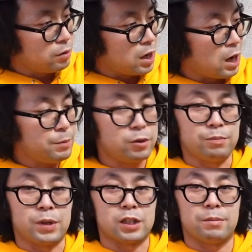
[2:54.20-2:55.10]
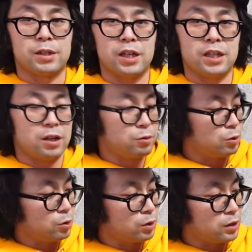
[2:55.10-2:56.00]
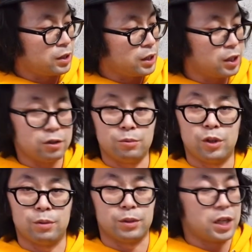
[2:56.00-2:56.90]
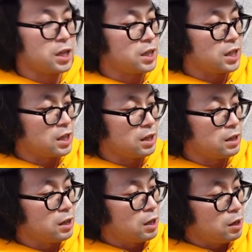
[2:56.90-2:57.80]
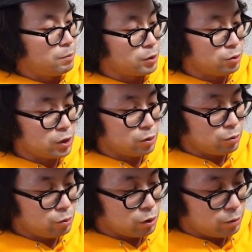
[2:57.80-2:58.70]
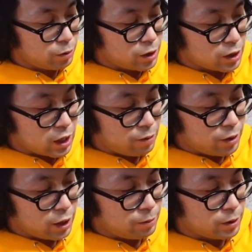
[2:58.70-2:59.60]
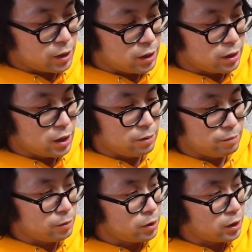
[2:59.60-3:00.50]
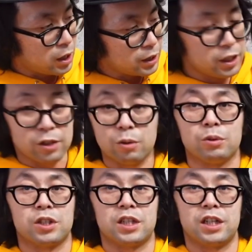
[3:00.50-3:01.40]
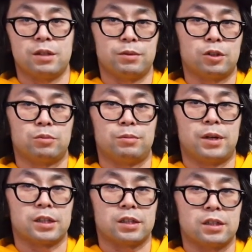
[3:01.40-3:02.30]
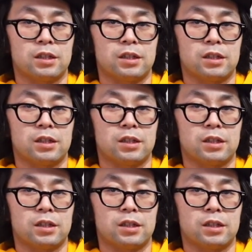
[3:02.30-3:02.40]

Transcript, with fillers: 雨のべしゃべしゃになる時とかね、着てくもんでもないんで、まあ、そういったところでもね、使い分ければ全然かなり調子いいアイテムだと思います。